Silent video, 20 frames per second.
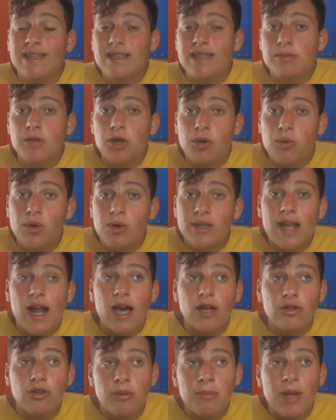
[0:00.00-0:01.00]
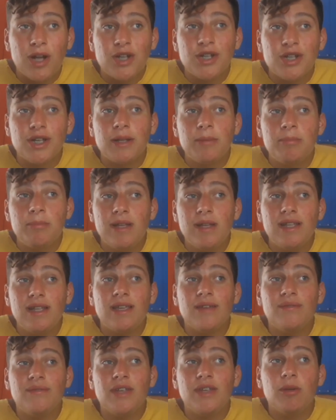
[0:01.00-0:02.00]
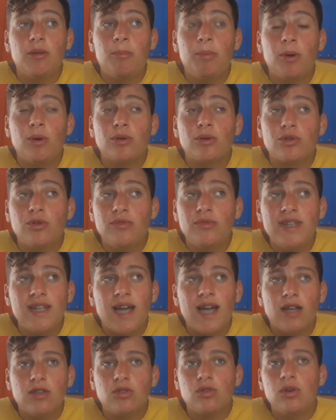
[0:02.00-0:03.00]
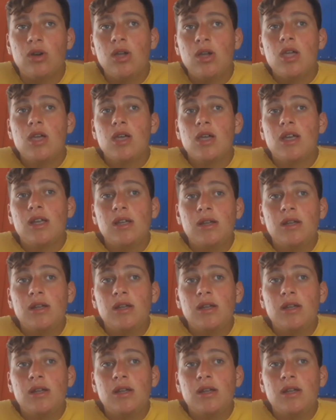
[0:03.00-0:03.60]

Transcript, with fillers: Hakimi e Quadrado, ma c'è Ribéry che viene un po' rovinato